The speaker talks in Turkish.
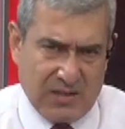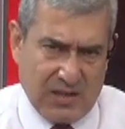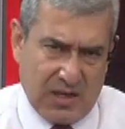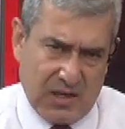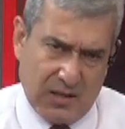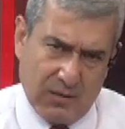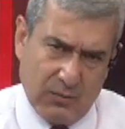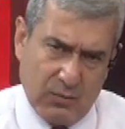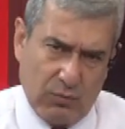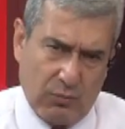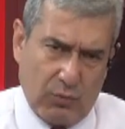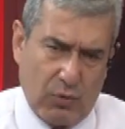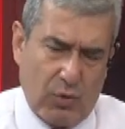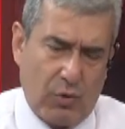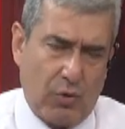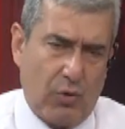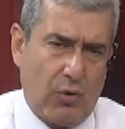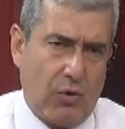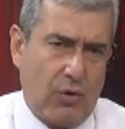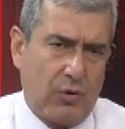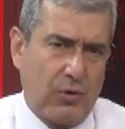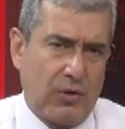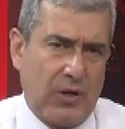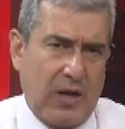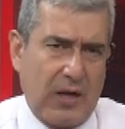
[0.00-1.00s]
saydım. O
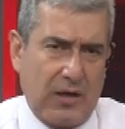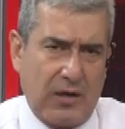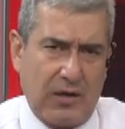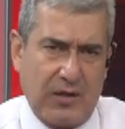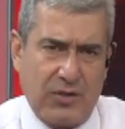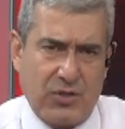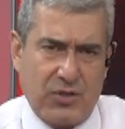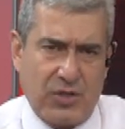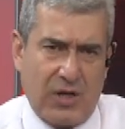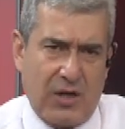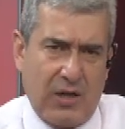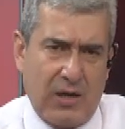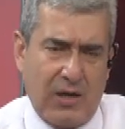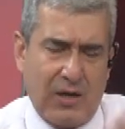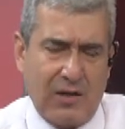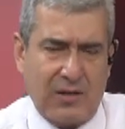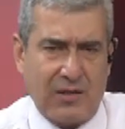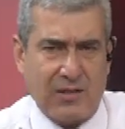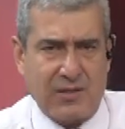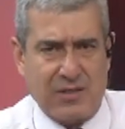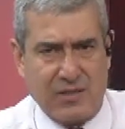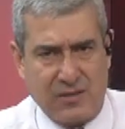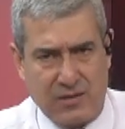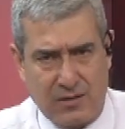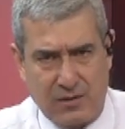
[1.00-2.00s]
onlarla hiç
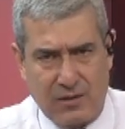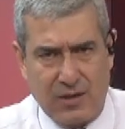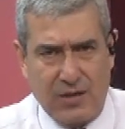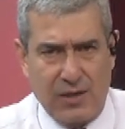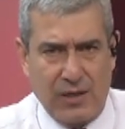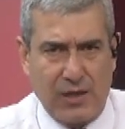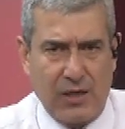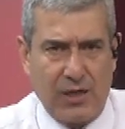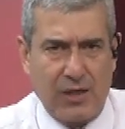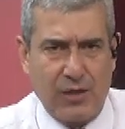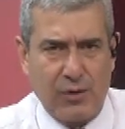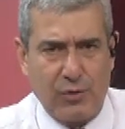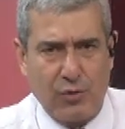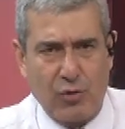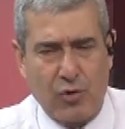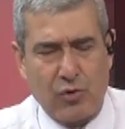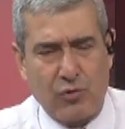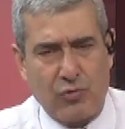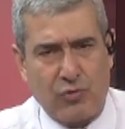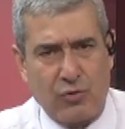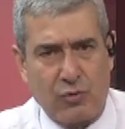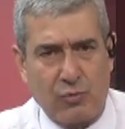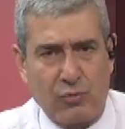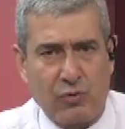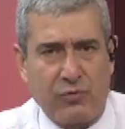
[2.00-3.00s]
alakası e,
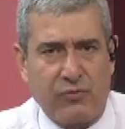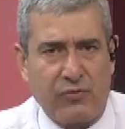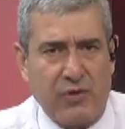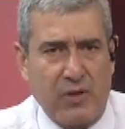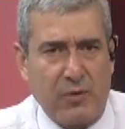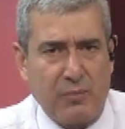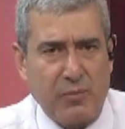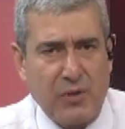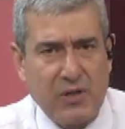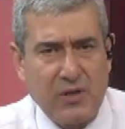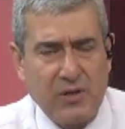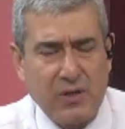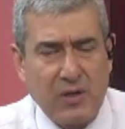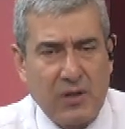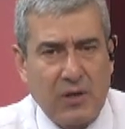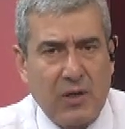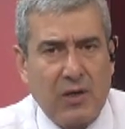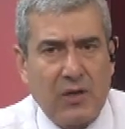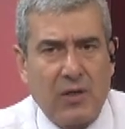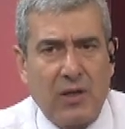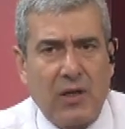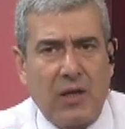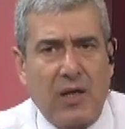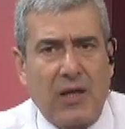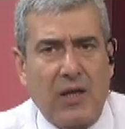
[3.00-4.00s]
yoktur bu filmin.
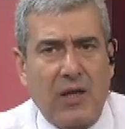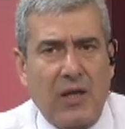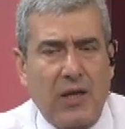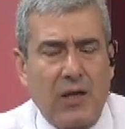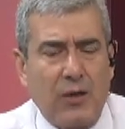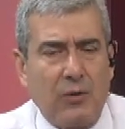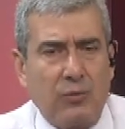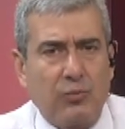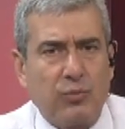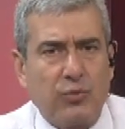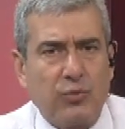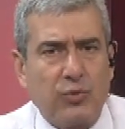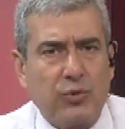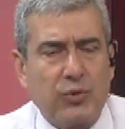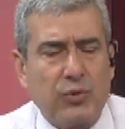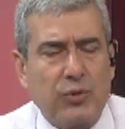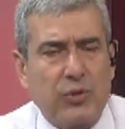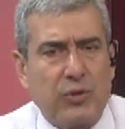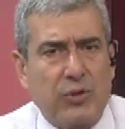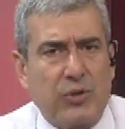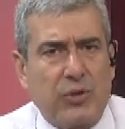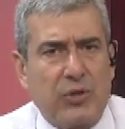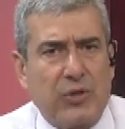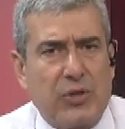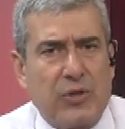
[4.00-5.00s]
E,
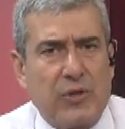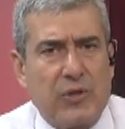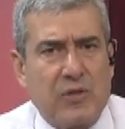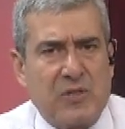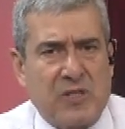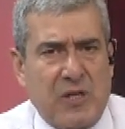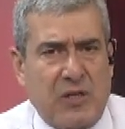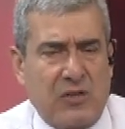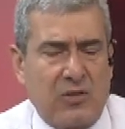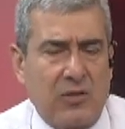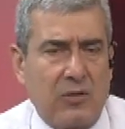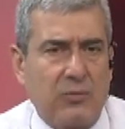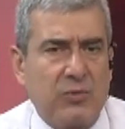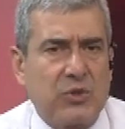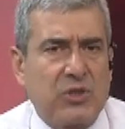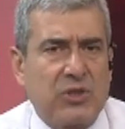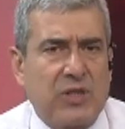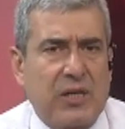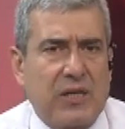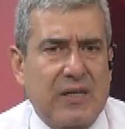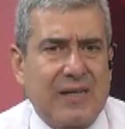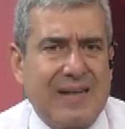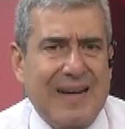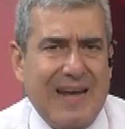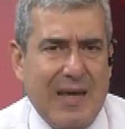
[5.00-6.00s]
bu
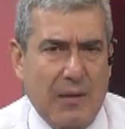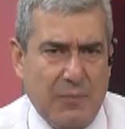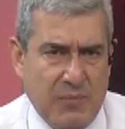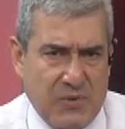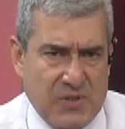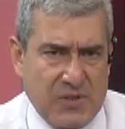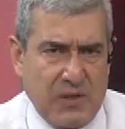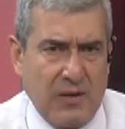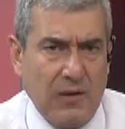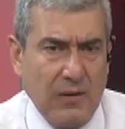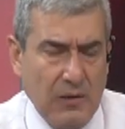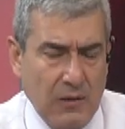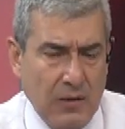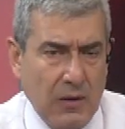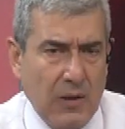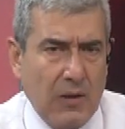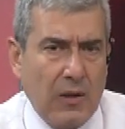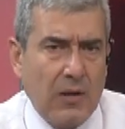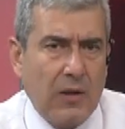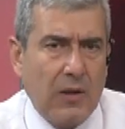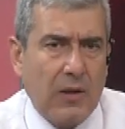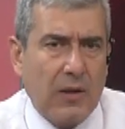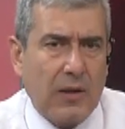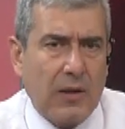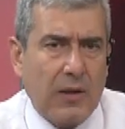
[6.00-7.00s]
satılmışların hepsi
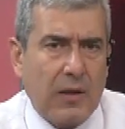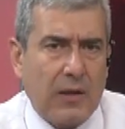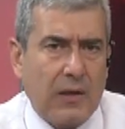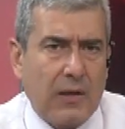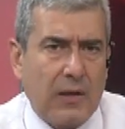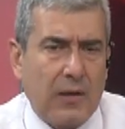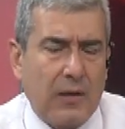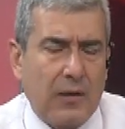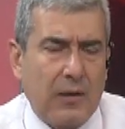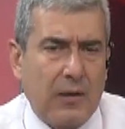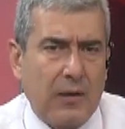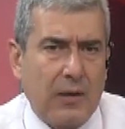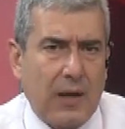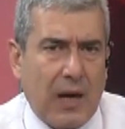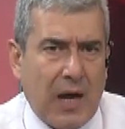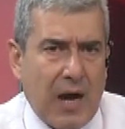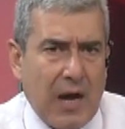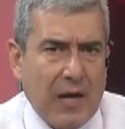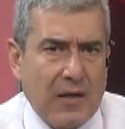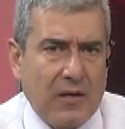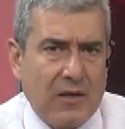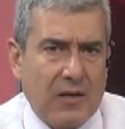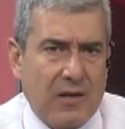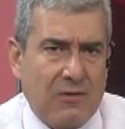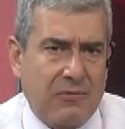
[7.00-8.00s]

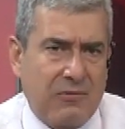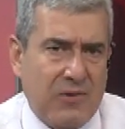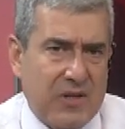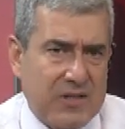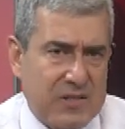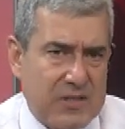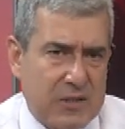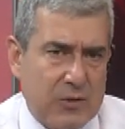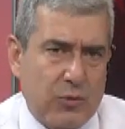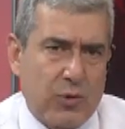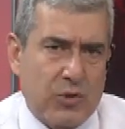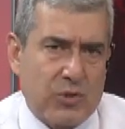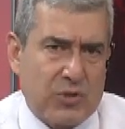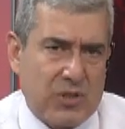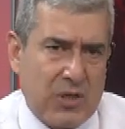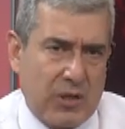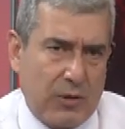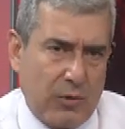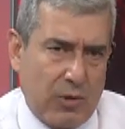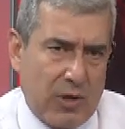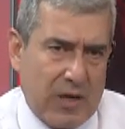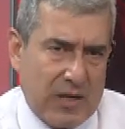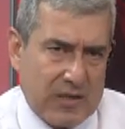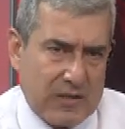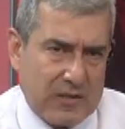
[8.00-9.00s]
aynı refleksi
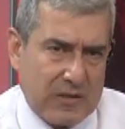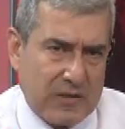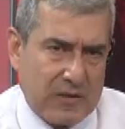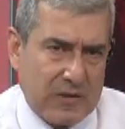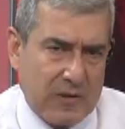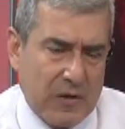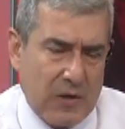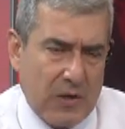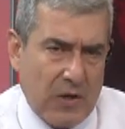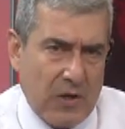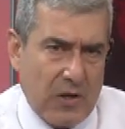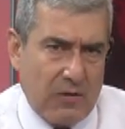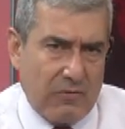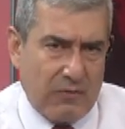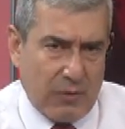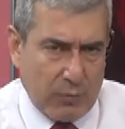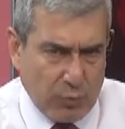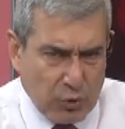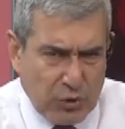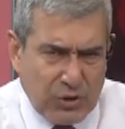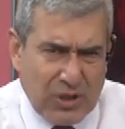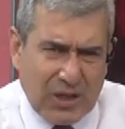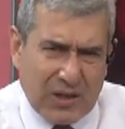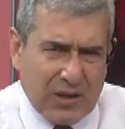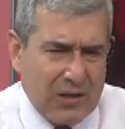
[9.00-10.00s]
gösteriyor artık. Ve
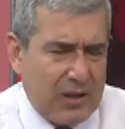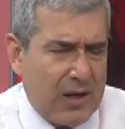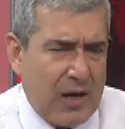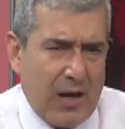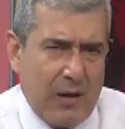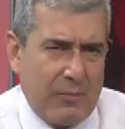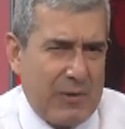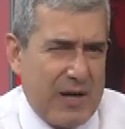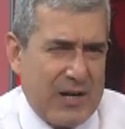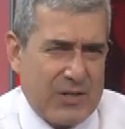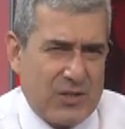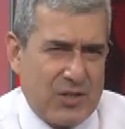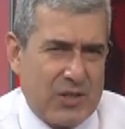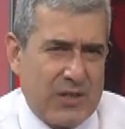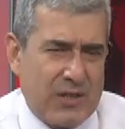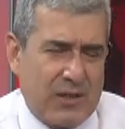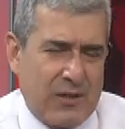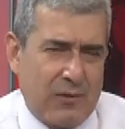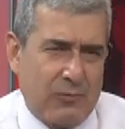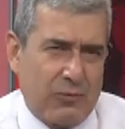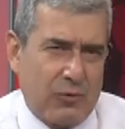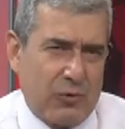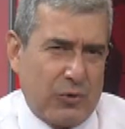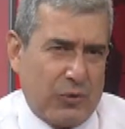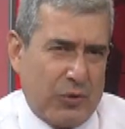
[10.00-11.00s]
bu şekilde habercilik
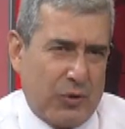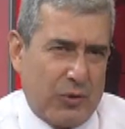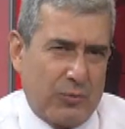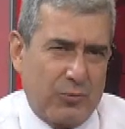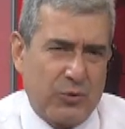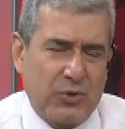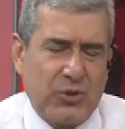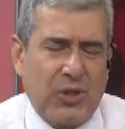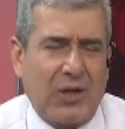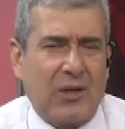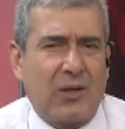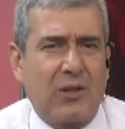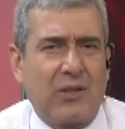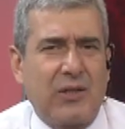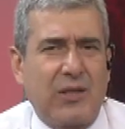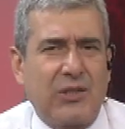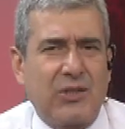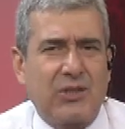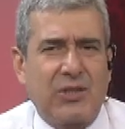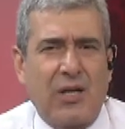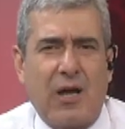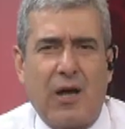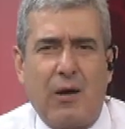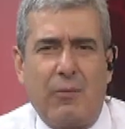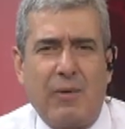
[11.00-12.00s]
yapılıyor. Bu şekilde
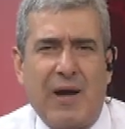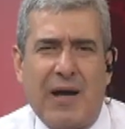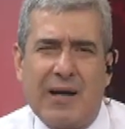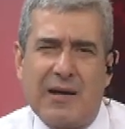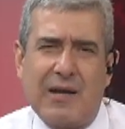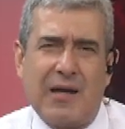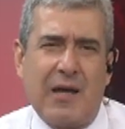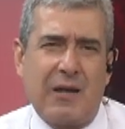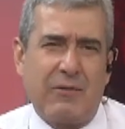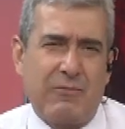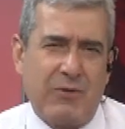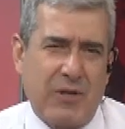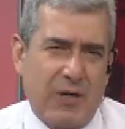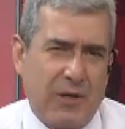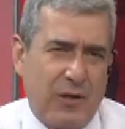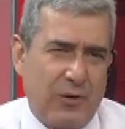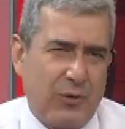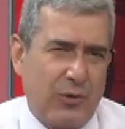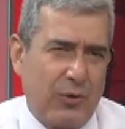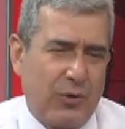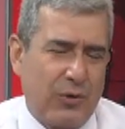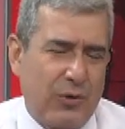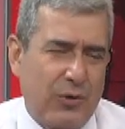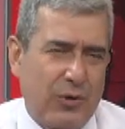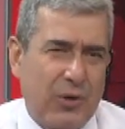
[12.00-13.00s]
işte haberler
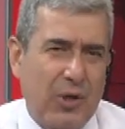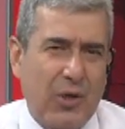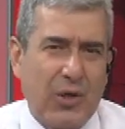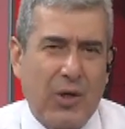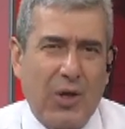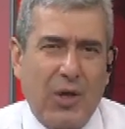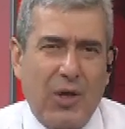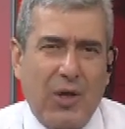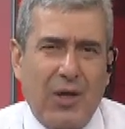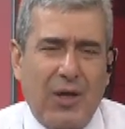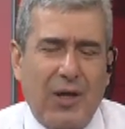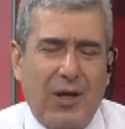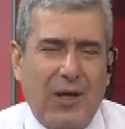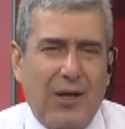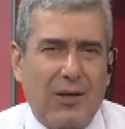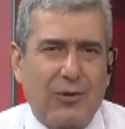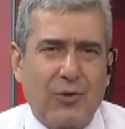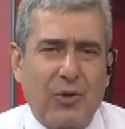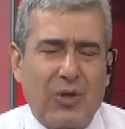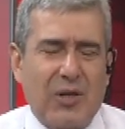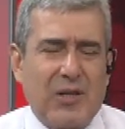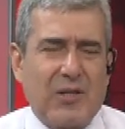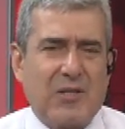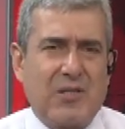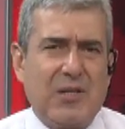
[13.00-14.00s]
veriliyor.
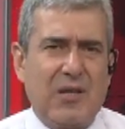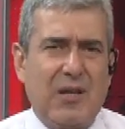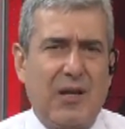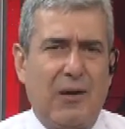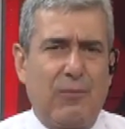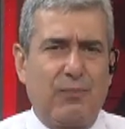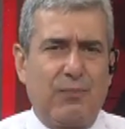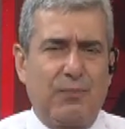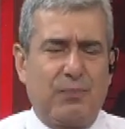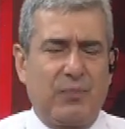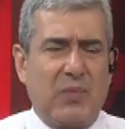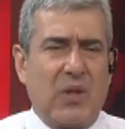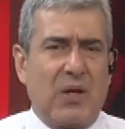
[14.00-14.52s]
Dolayısıyla